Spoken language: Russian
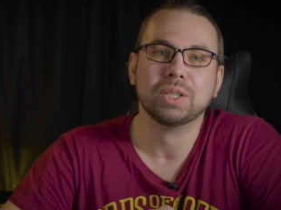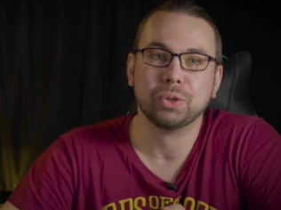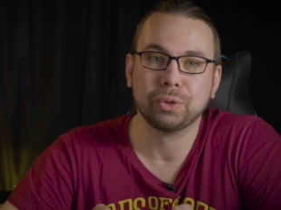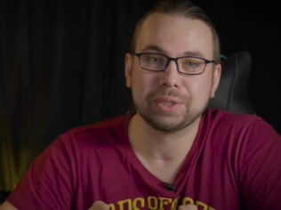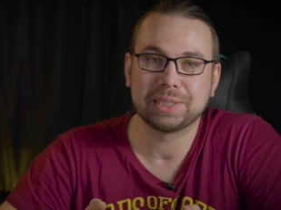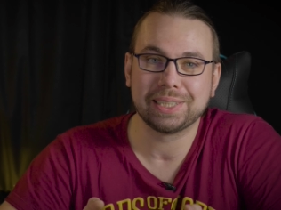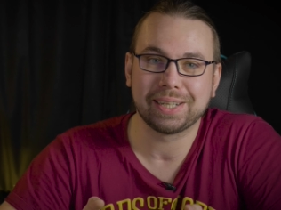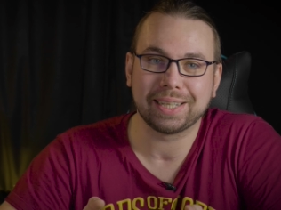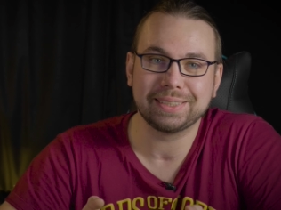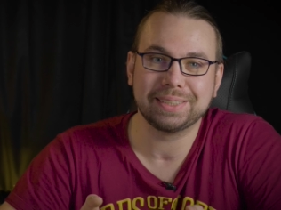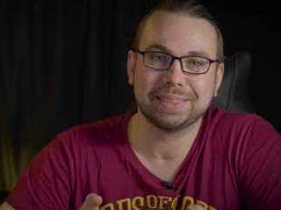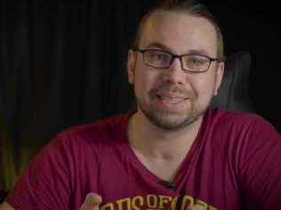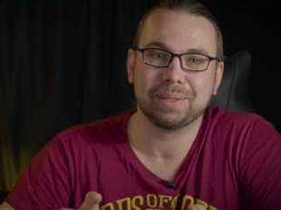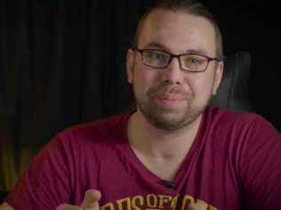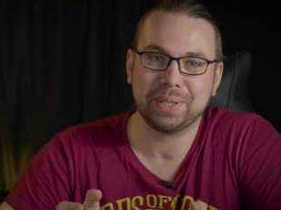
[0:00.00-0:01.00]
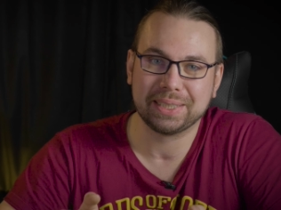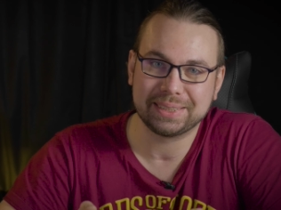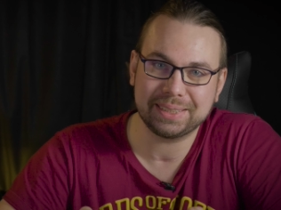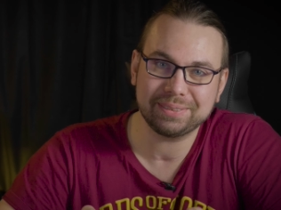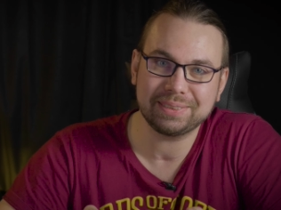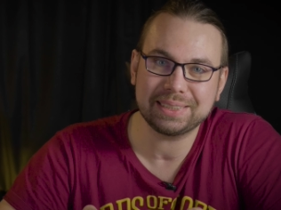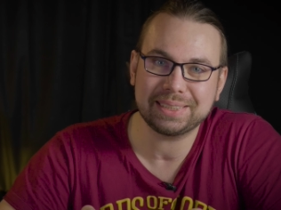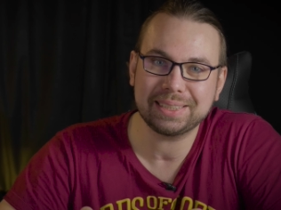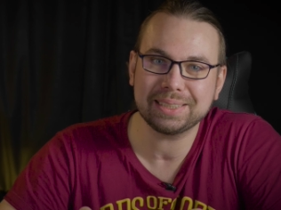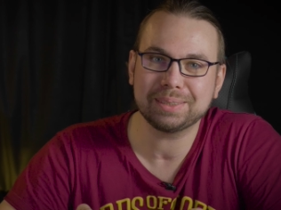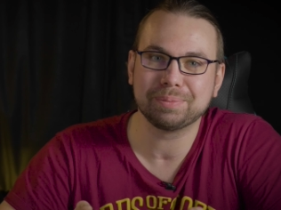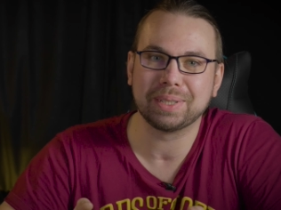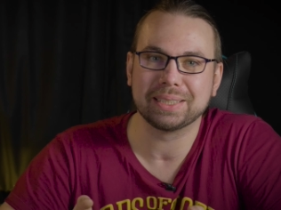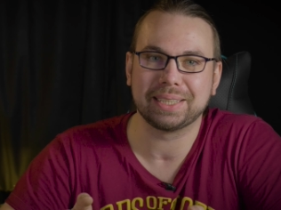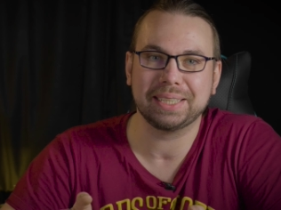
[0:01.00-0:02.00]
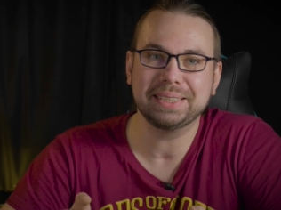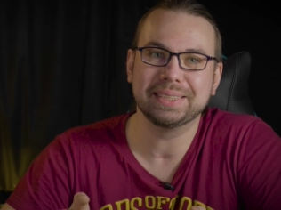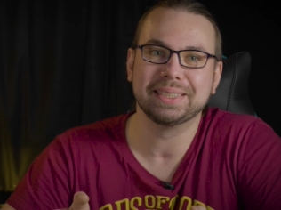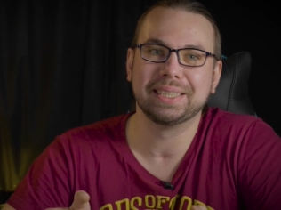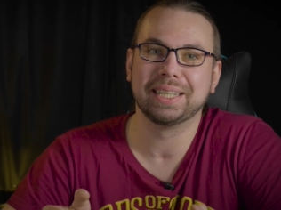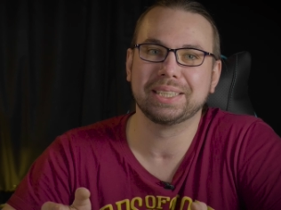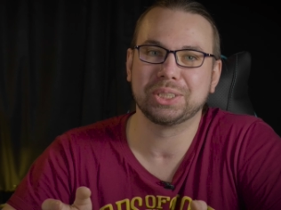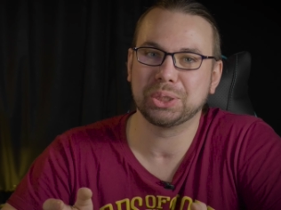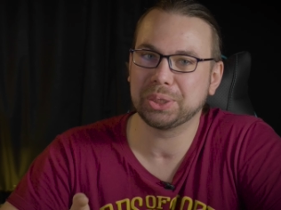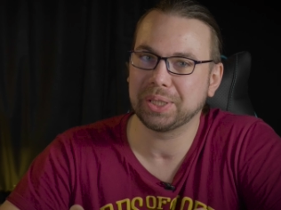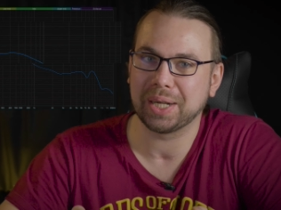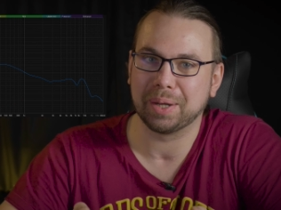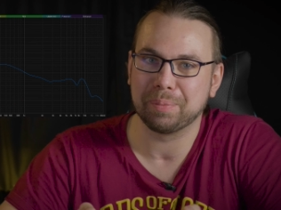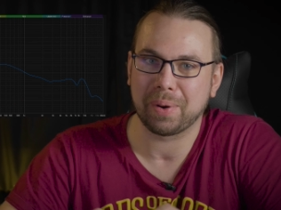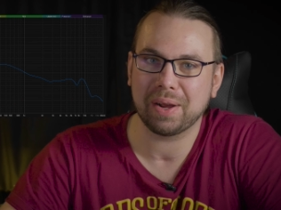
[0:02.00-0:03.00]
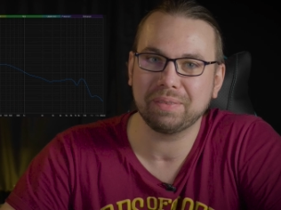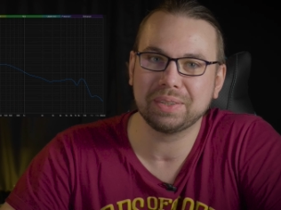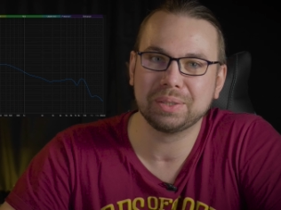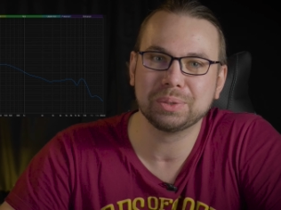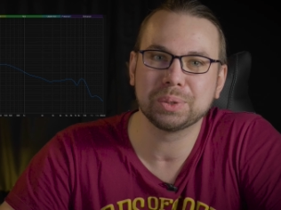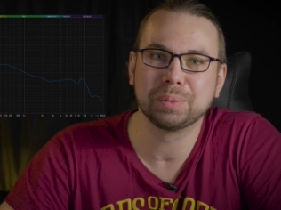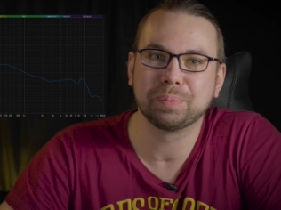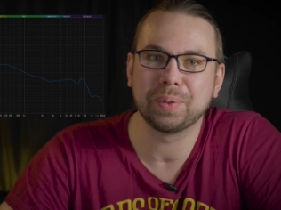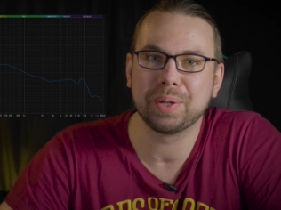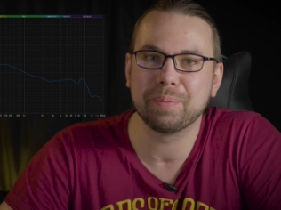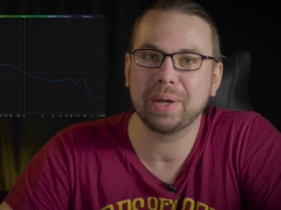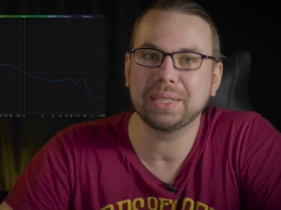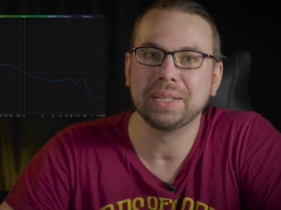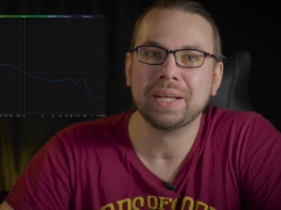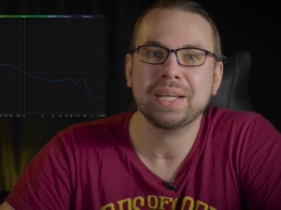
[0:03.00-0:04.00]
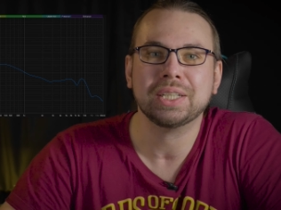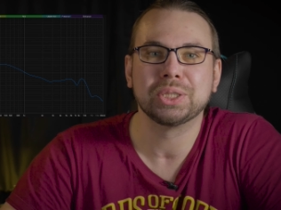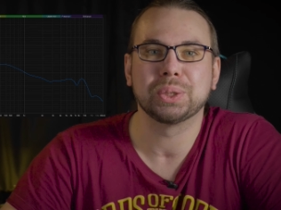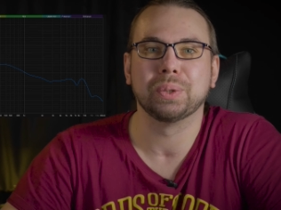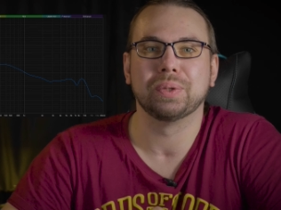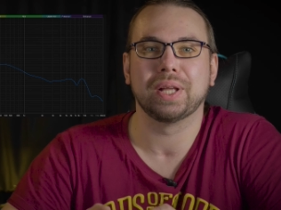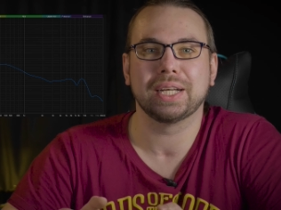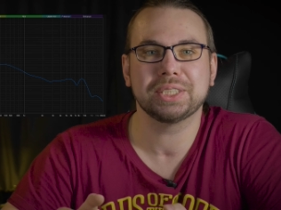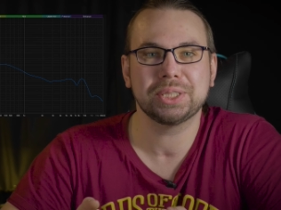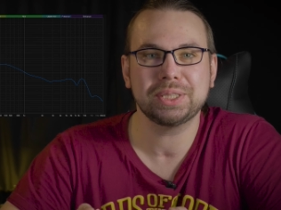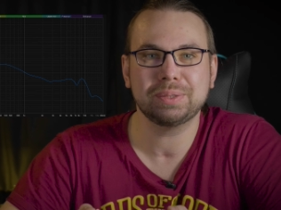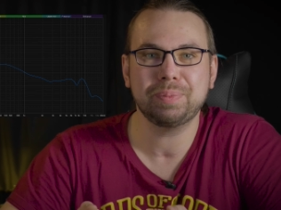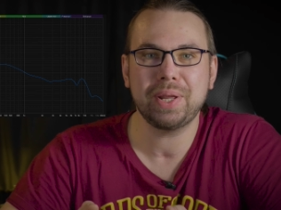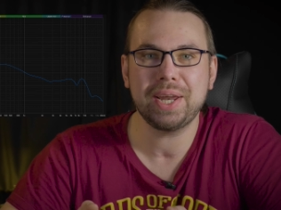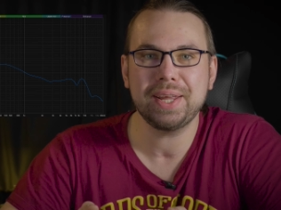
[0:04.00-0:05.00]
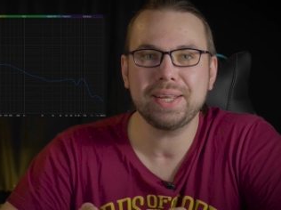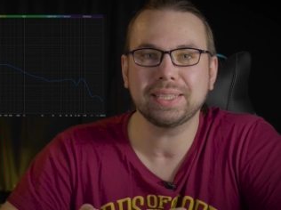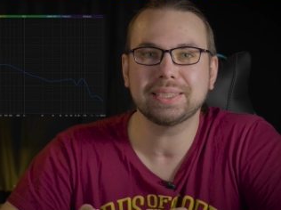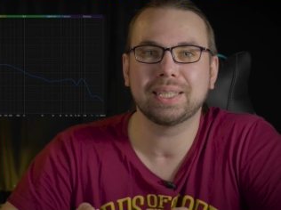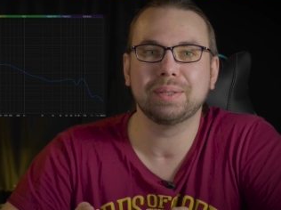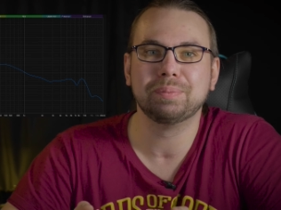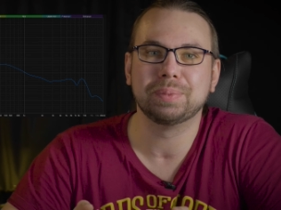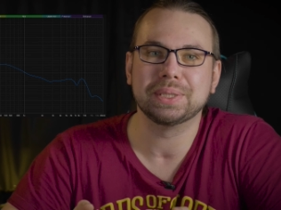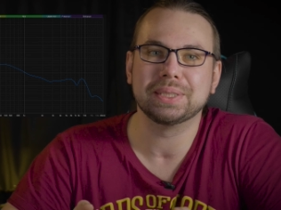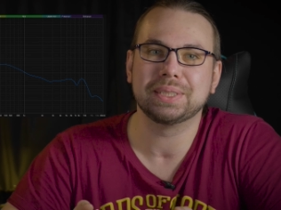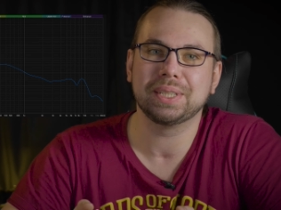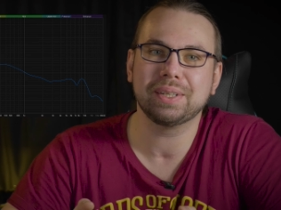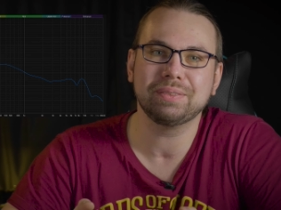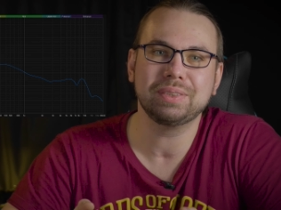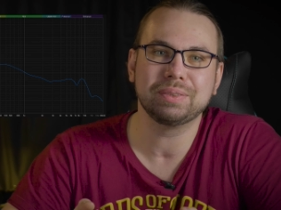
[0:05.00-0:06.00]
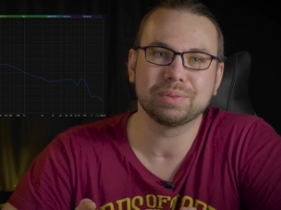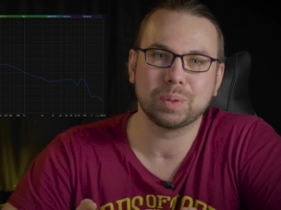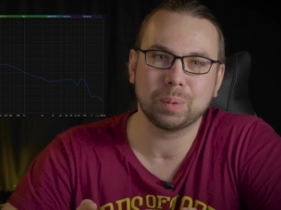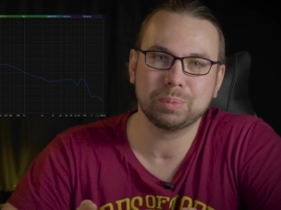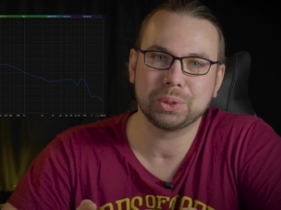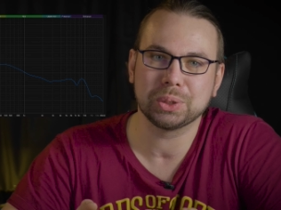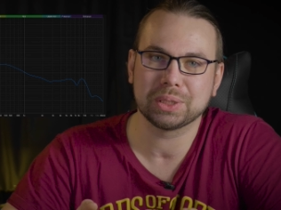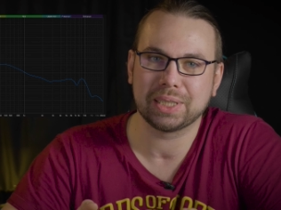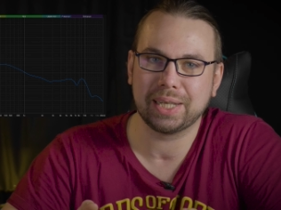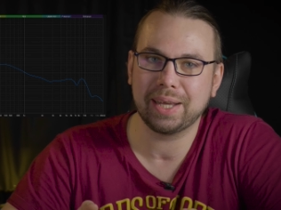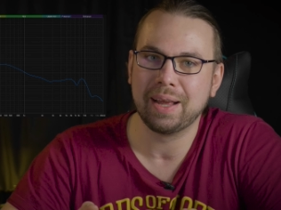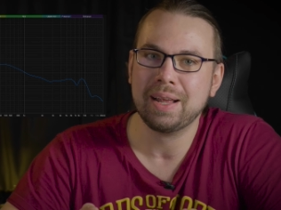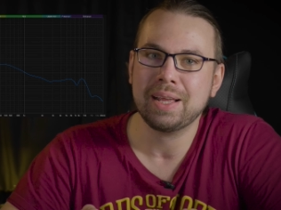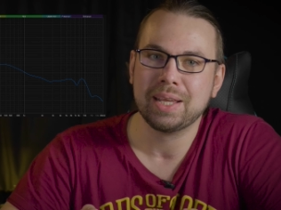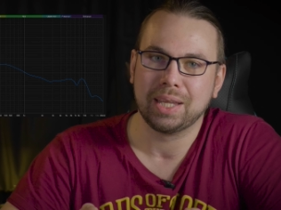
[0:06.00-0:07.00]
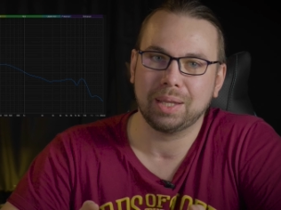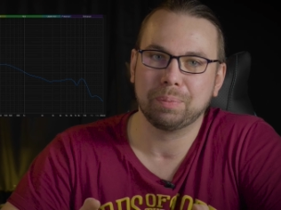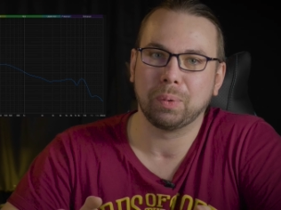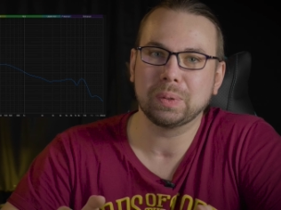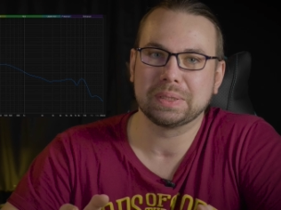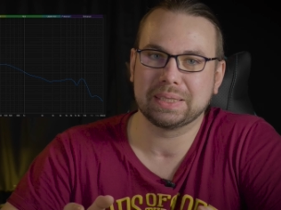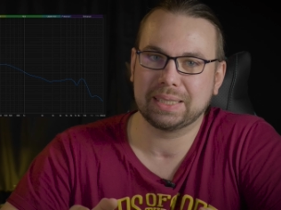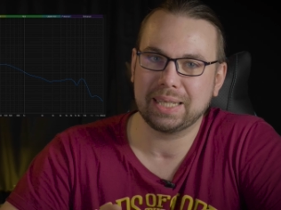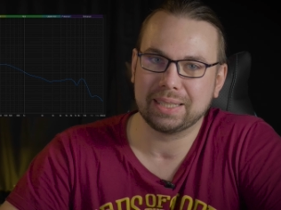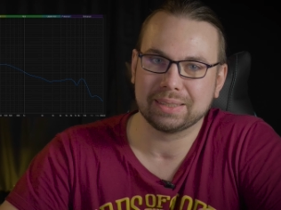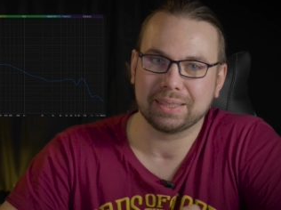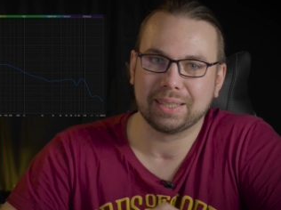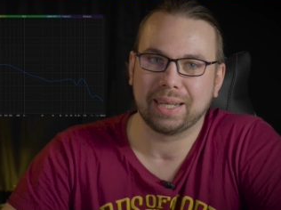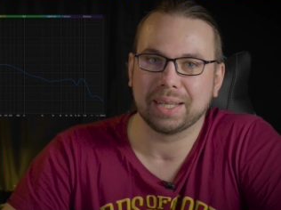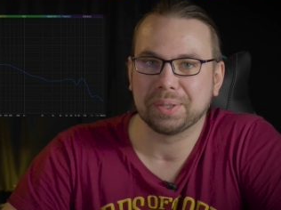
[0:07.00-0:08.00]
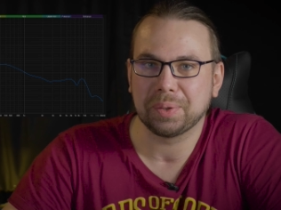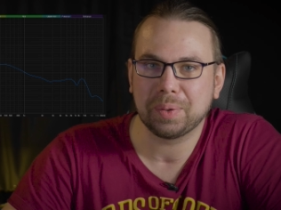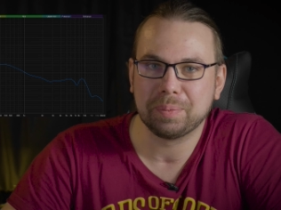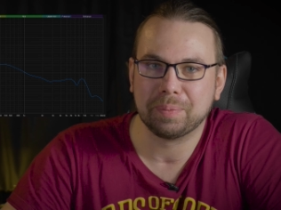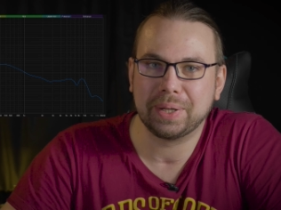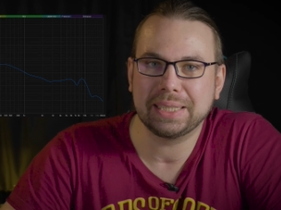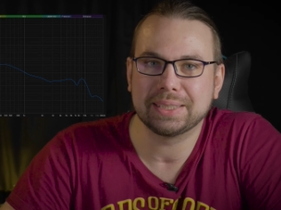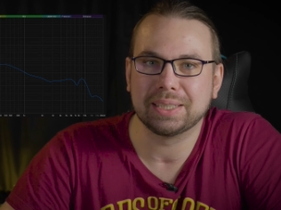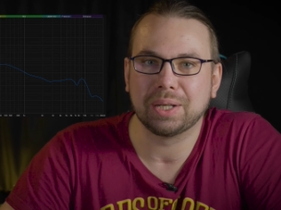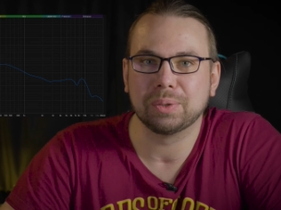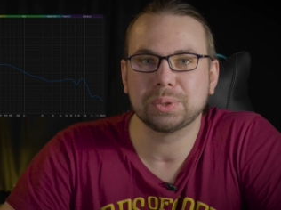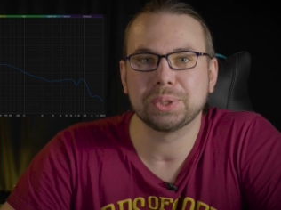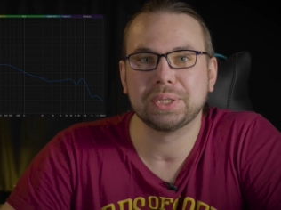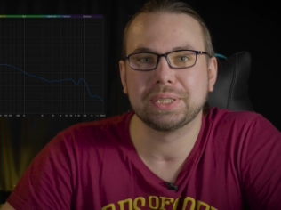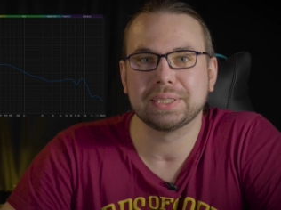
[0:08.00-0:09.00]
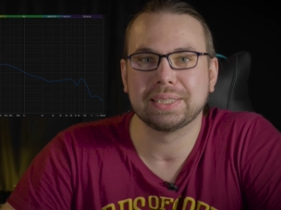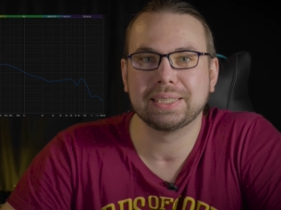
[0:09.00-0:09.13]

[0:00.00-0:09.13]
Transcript: Но если хотите объективности, смотрите на ЧХ. Правда, нужно понимать, что наши измерения скомпенсированы в том числе и под стенд, на котором мы эти наушники